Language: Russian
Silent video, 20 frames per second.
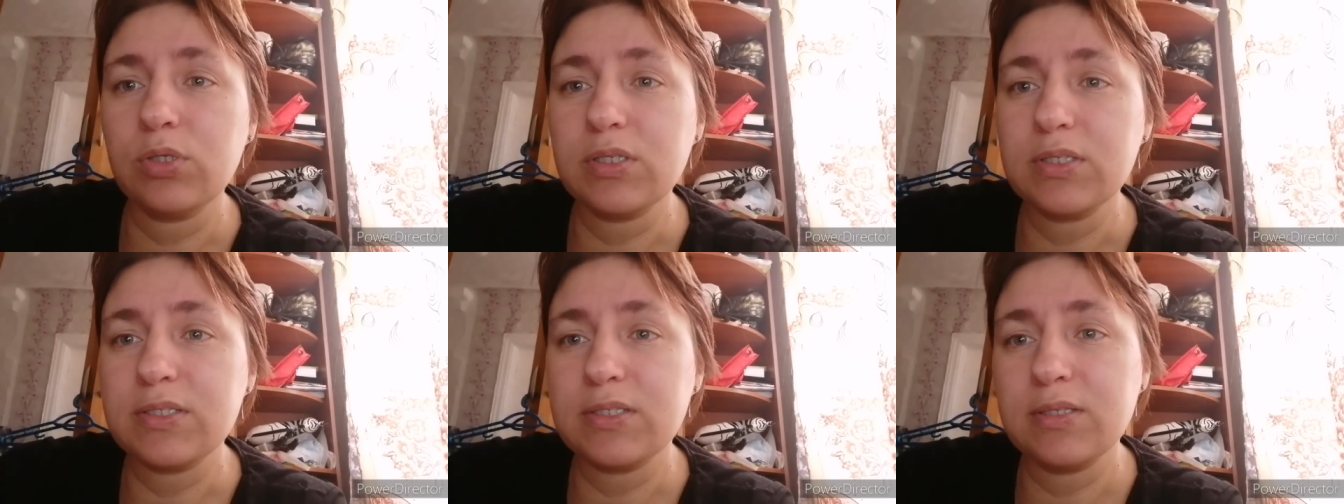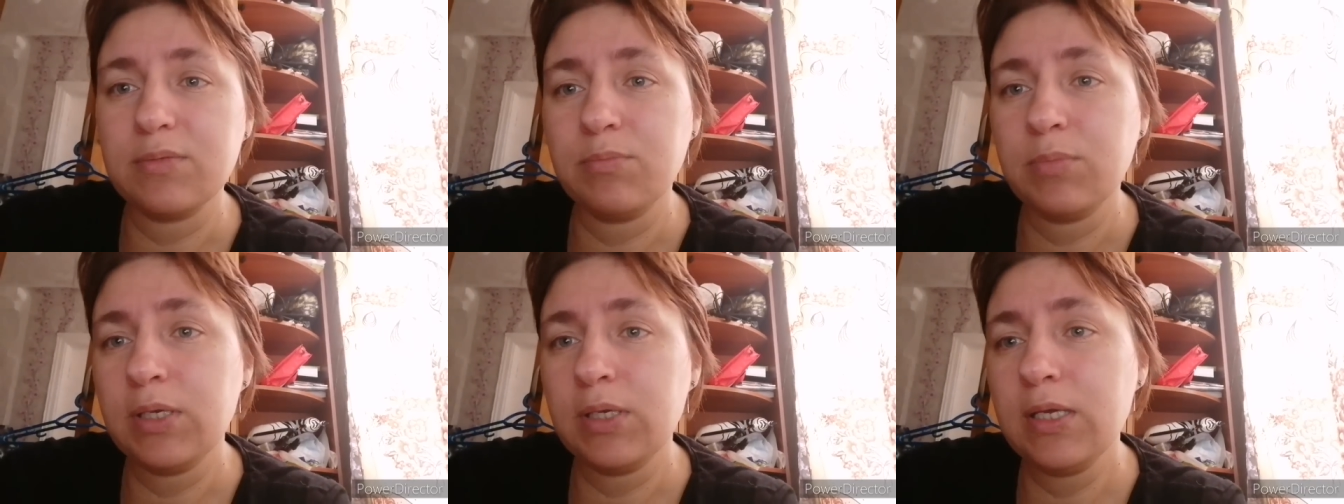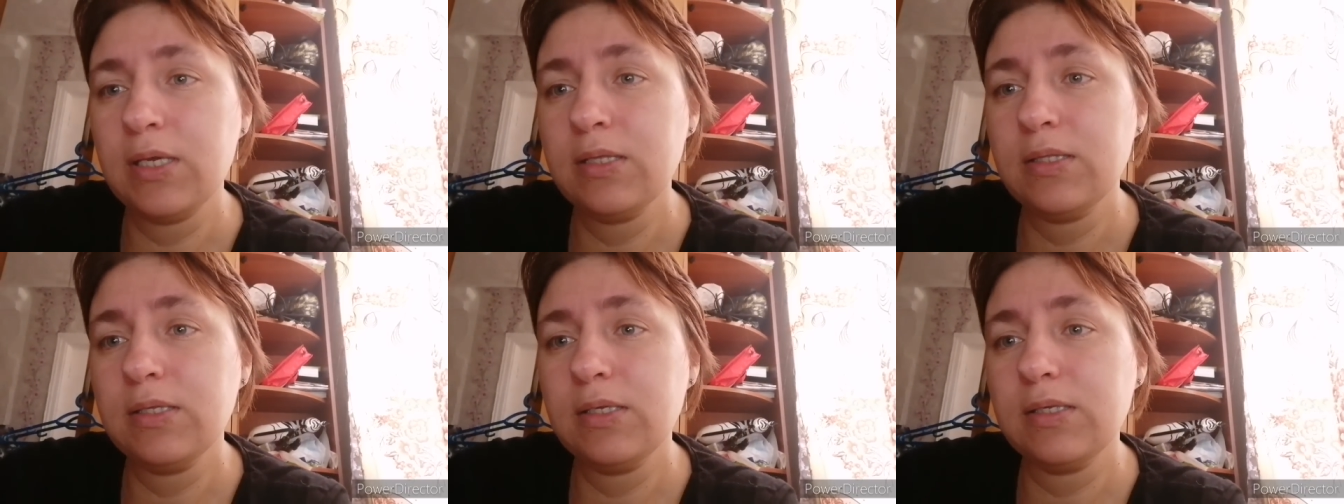влоги
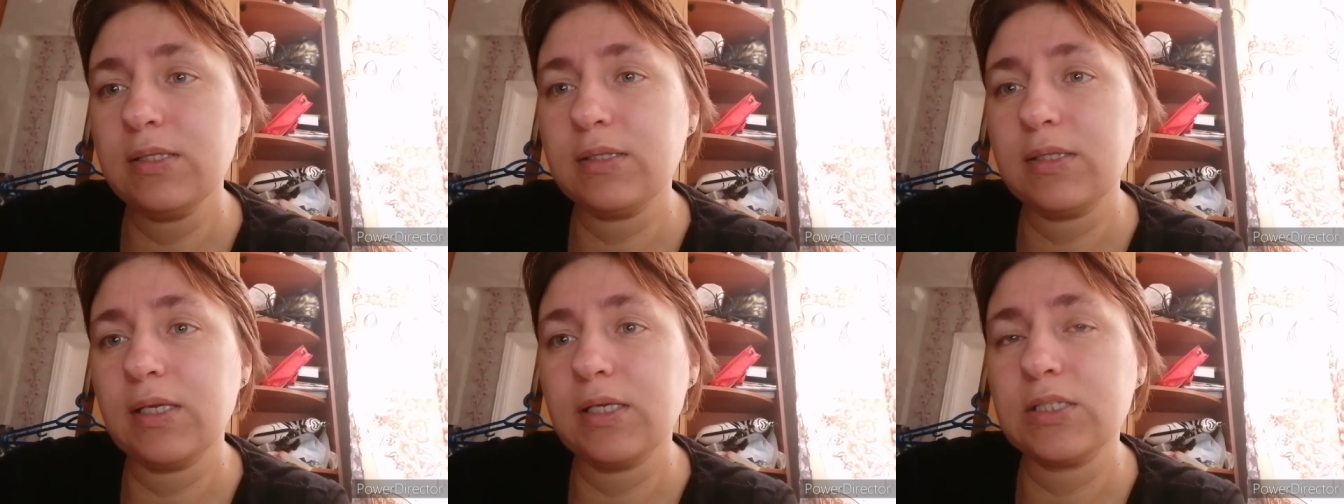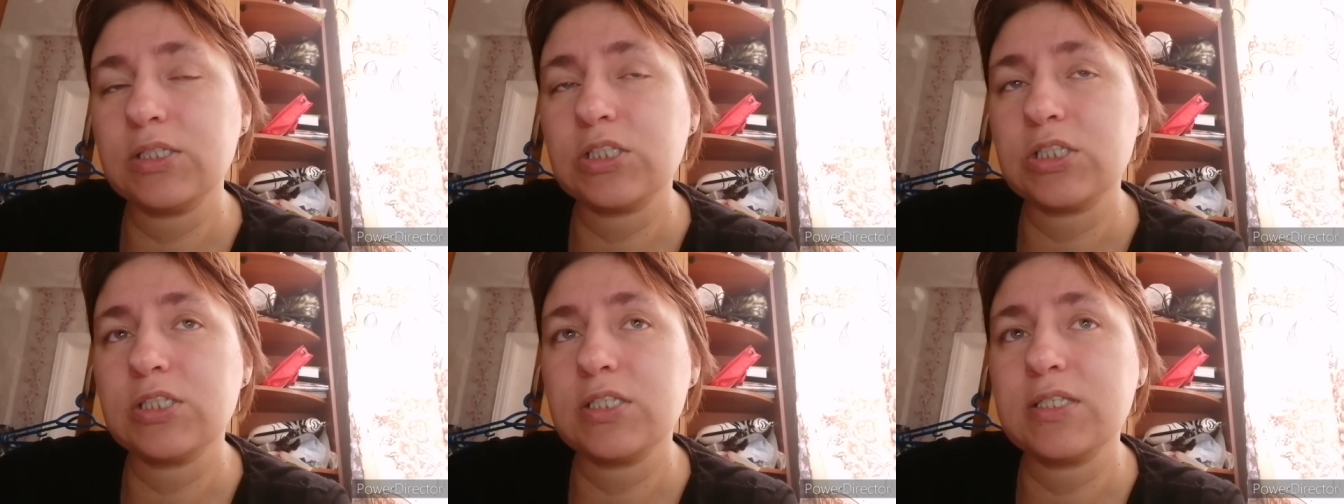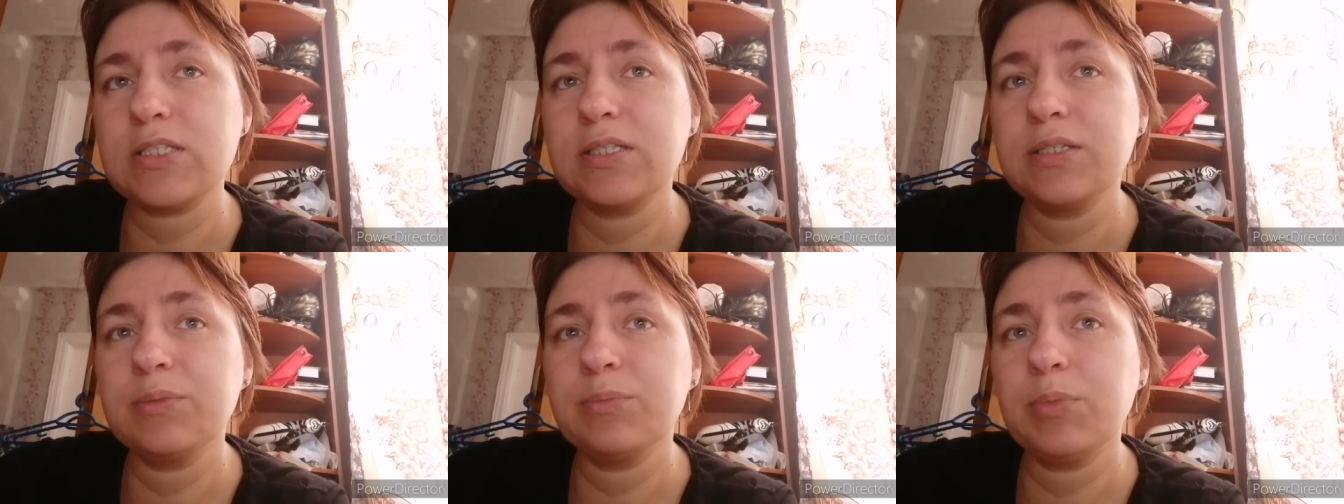семейные, также
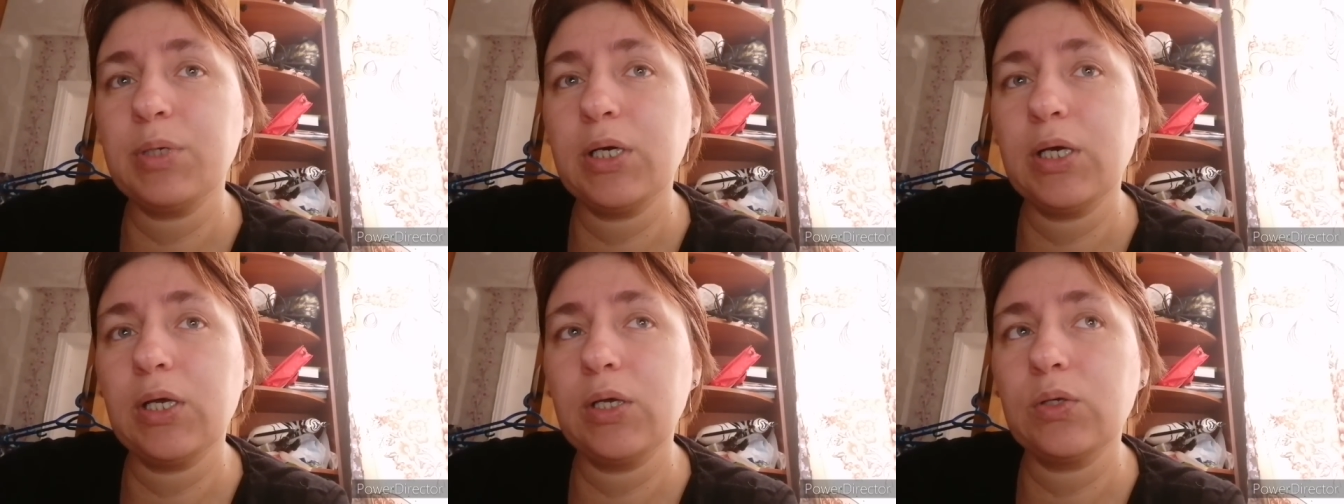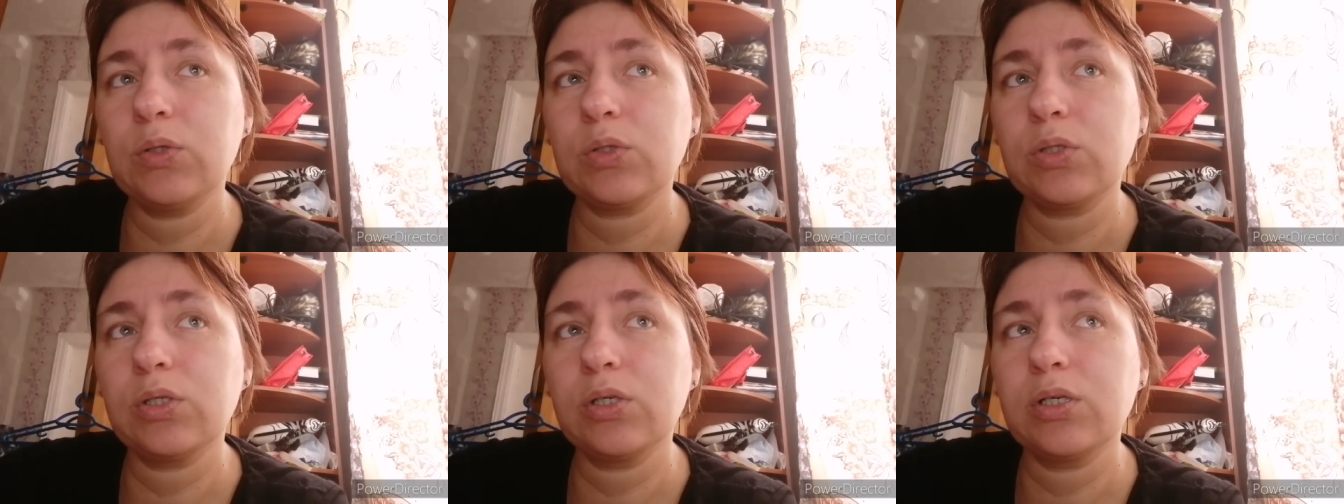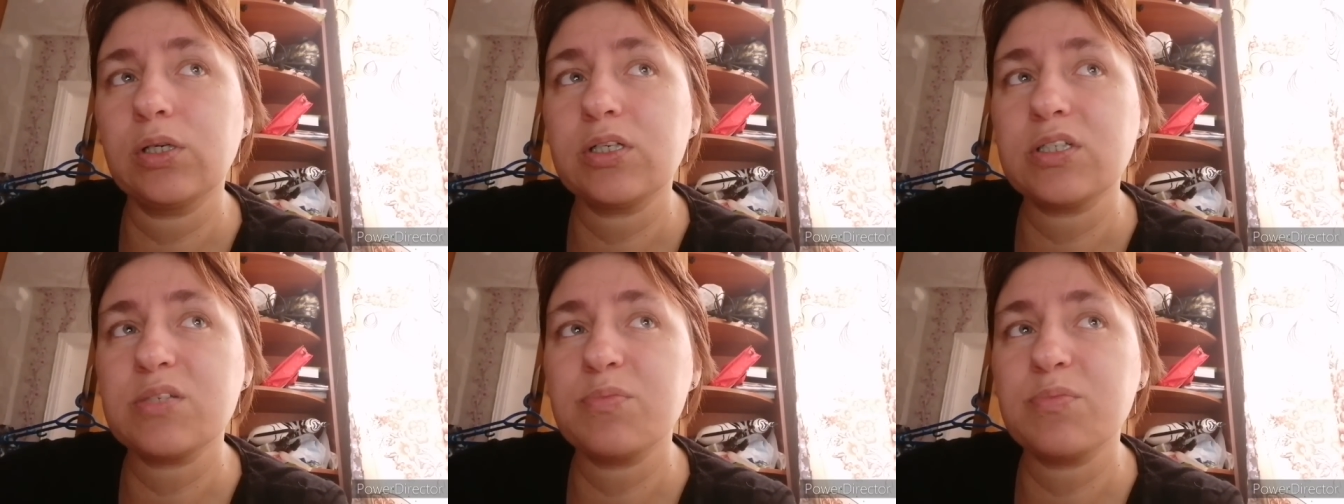снимают э,